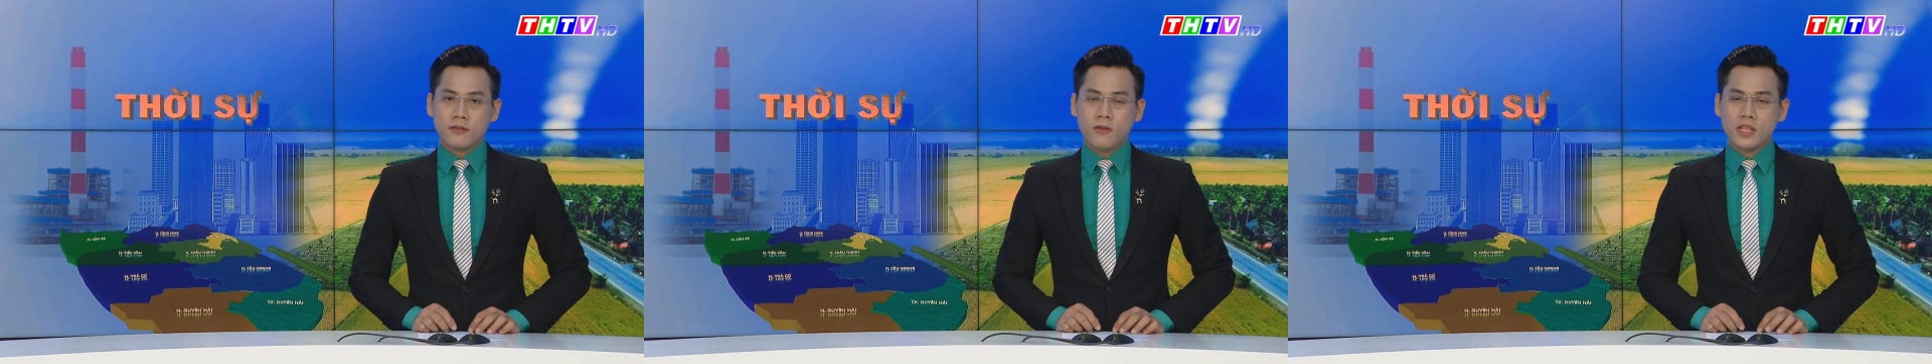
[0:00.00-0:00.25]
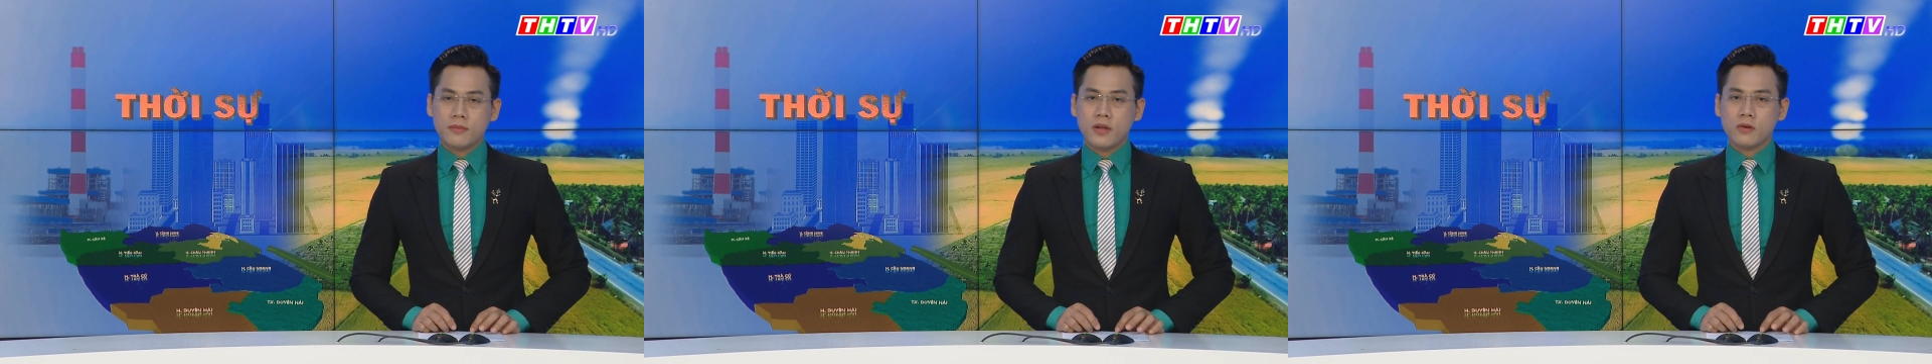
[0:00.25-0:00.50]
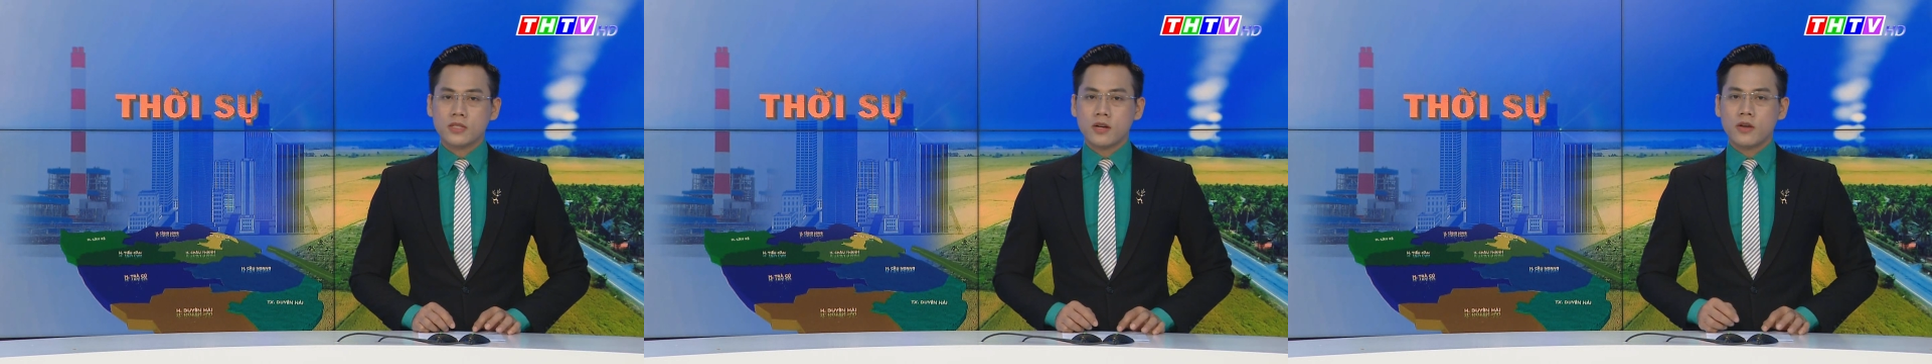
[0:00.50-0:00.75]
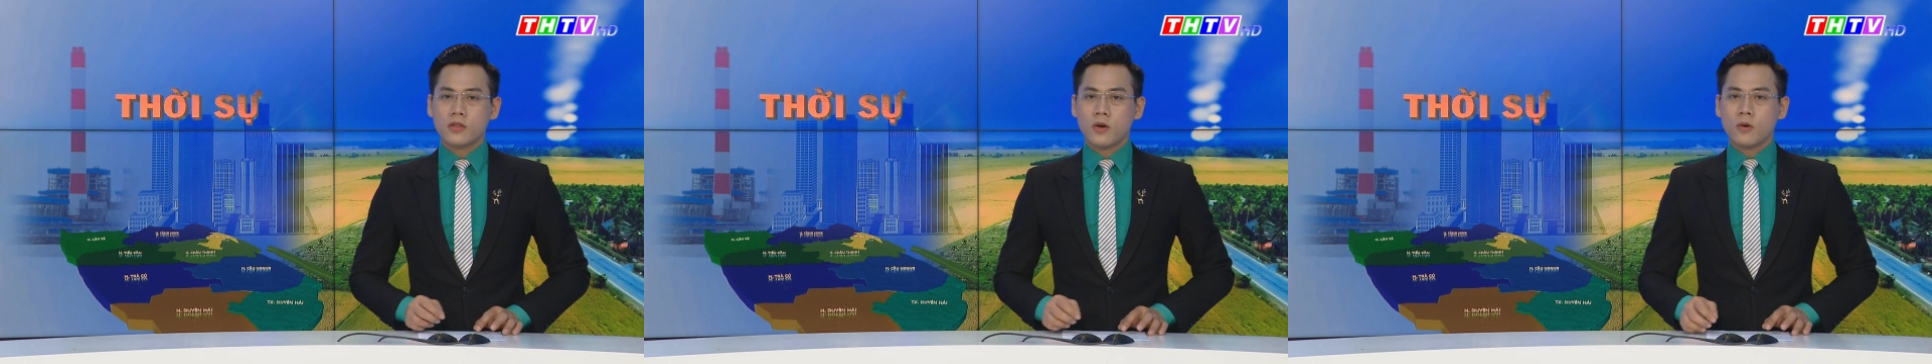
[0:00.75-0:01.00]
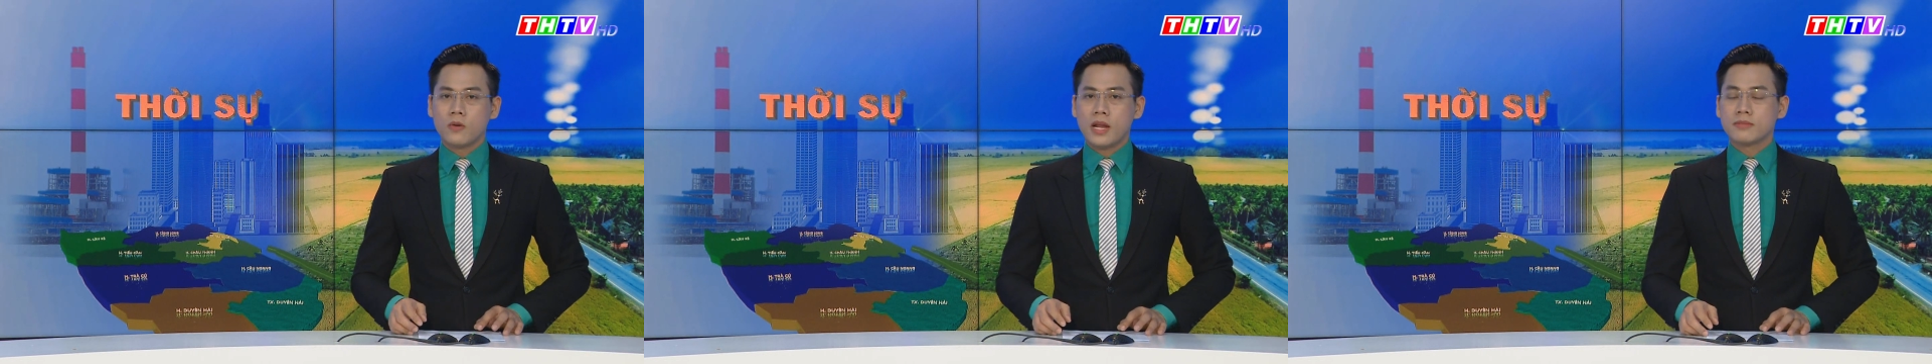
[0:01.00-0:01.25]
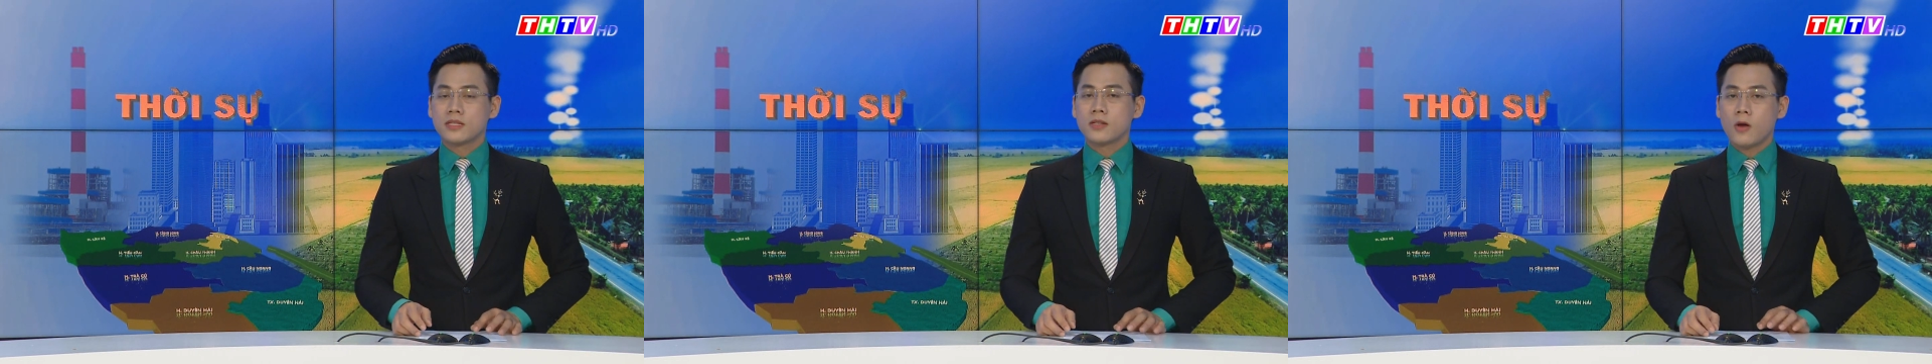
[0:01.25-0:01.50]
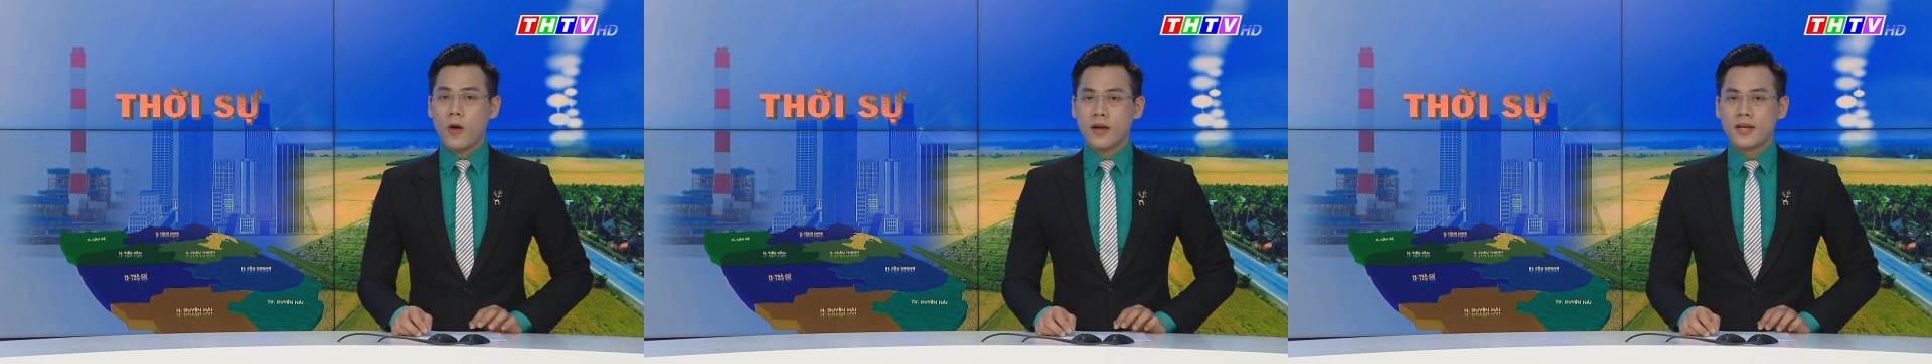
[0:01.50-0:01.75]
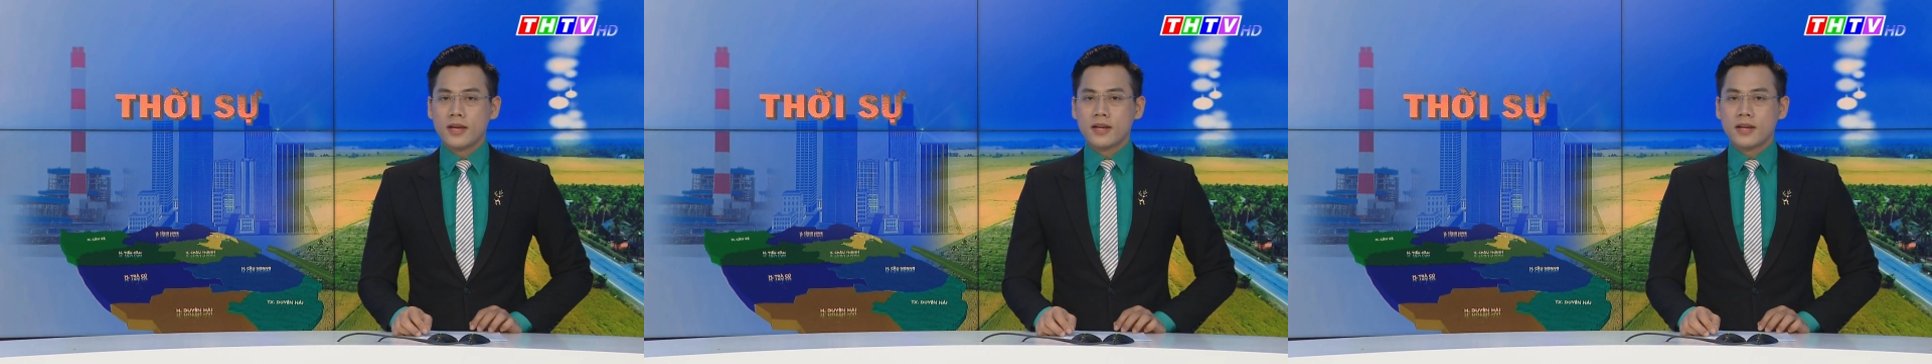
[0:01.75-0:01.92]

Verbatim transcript: Phó Giám đốc Sở Nội vụ làm trưởng đoàn,